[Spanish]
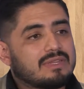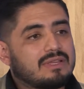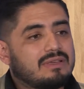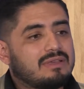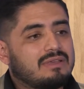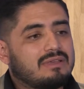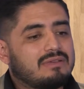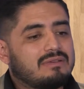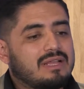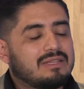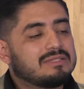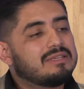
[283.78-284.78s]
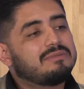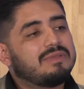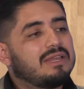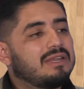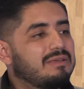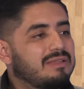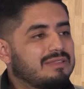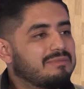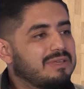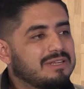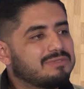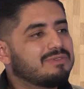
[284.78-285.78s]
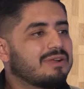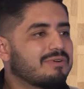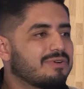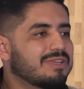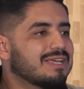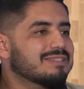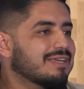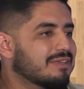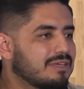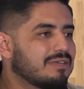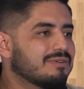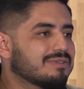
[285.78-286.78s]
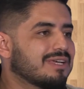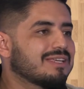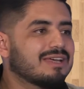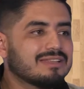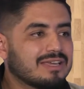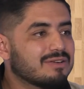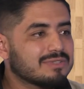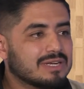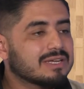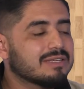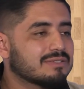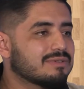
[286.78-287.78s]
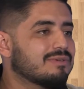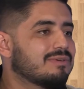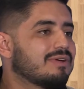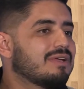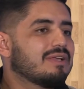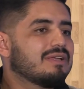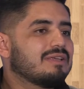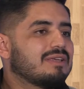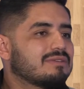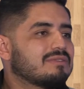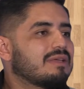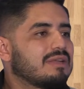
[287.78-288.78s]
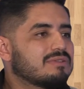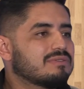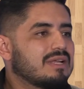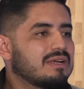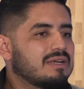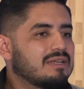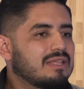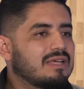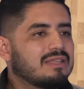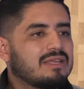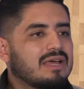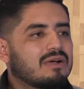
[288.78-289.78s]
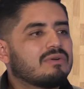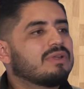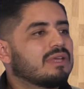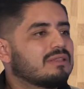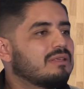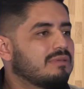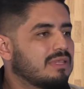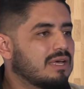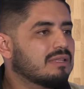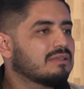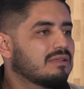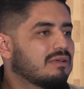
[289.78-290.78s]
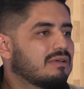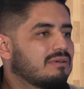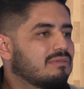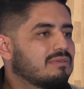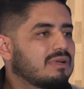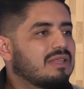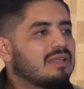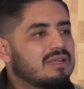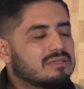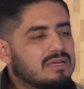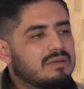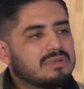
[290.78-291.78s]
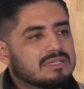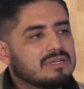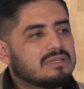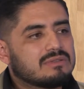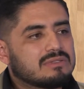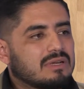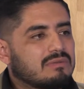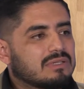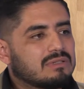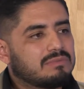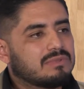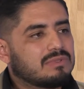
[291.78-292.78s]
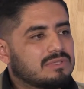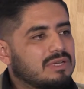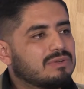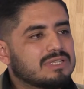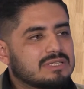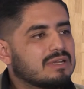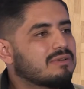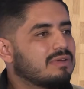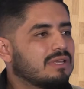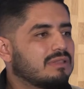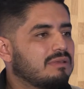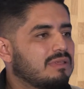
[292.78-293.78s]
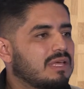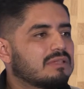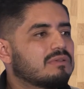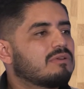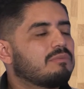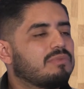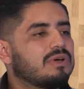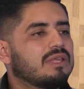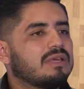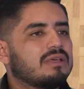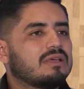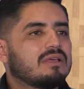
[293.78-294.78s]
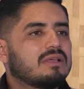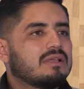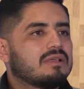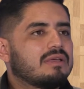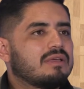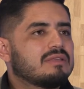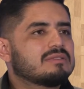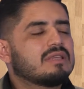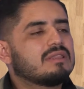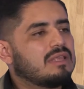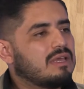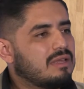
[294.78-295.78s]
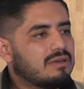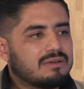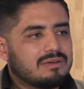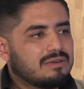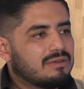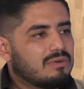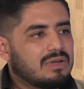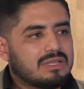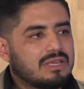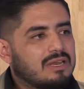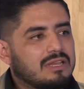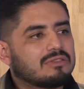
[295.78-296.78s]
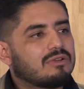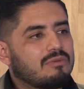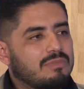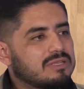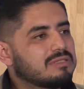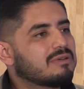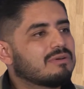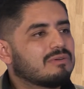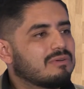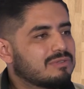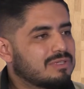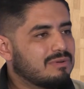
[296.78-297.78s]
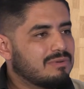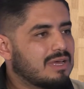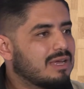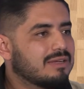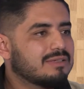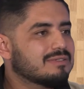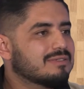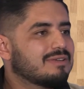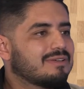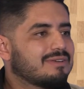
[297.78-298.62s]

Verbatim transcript: eh, al decir viene, también es un error, ya está aquí, ya, nos alcanzó. Y eso también es una realidad de la conectividad. Una de las ramas de la industria 4.0 es esa conectividad que uno puede encender cualquier electrodoméstico con los celulares.